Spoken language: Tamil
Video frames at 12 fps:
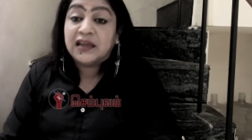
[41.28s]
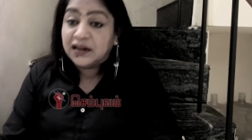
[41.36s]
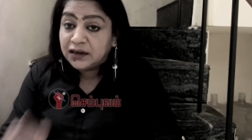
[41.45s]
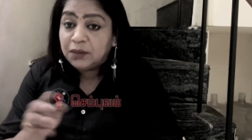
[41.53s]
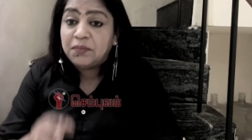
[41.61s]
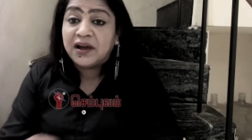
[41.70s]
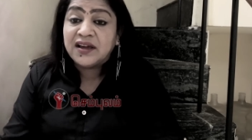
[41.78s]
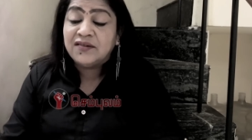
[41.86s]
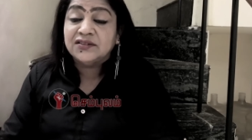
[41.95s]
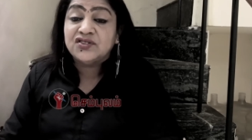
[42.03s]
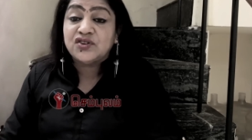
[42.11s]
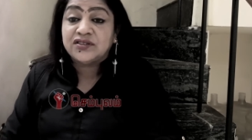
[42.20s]
என்ன பயம்
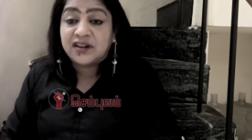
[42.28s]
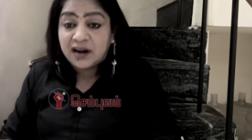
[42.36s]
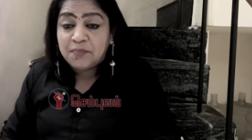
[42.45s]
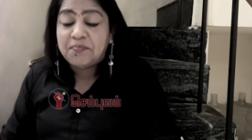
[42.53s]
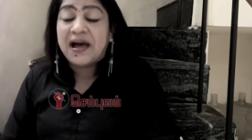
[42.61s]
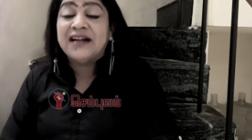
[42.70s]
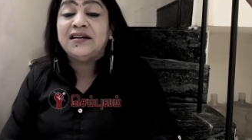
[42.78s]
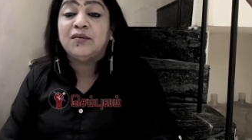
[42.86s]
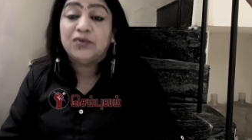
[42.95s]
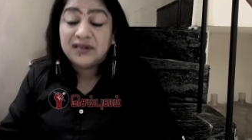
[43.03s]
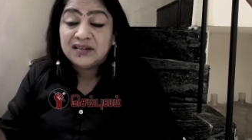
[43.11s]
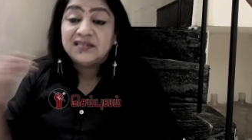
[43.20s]
வந்துச்சோ தெரியல பேண்ட்டை
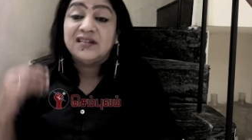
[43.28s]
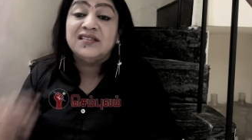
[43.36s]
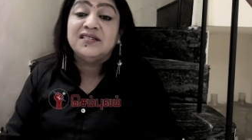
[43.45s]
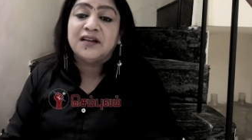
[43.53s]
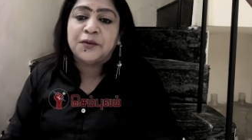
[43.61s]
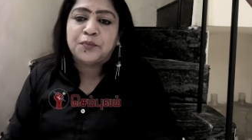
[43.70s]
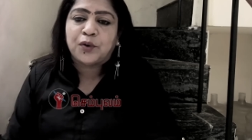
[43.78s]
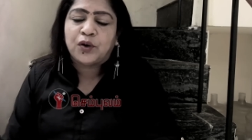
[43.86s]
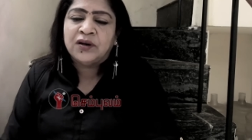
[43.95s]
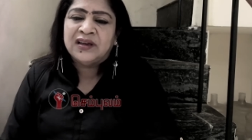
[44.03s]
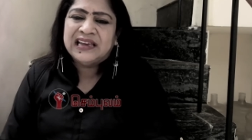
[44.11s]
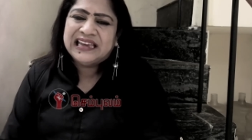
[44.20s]
போட்டுட்டு திரியுதுங்க இப்போ
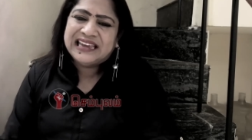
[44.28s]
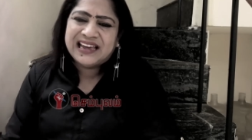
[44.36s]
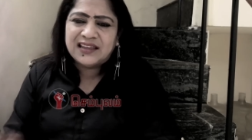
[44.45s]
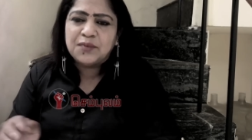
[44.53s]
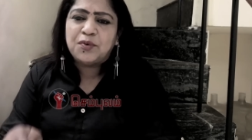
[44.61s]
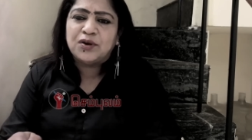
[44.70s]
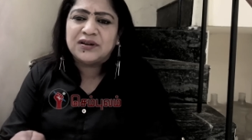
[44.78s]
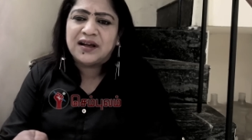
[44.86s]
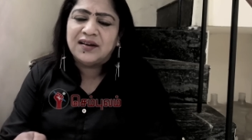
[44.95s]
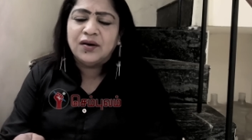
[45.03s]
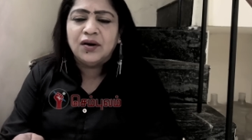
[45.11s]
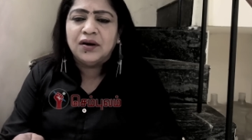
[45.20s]
எதை
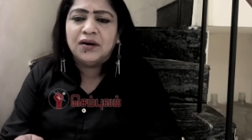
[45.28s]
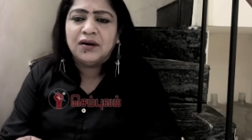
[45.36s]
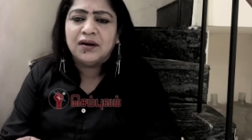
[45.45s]
போட்டாலும்